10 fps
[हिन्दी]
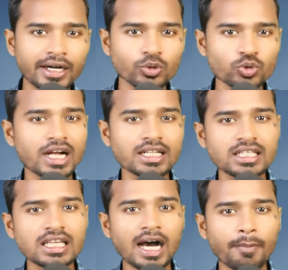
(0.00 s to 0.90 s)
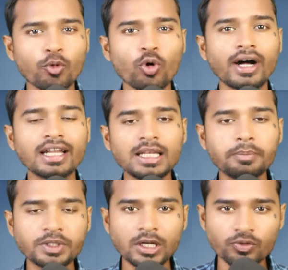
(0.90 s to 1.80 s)
अनुसार से आपको
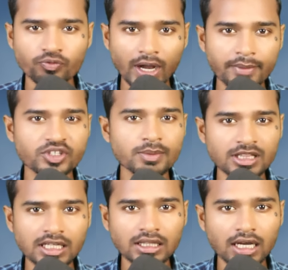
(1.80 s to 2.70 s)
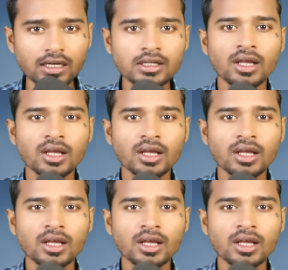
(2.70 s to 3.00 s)
अनलिमिटेड 5G मिलता था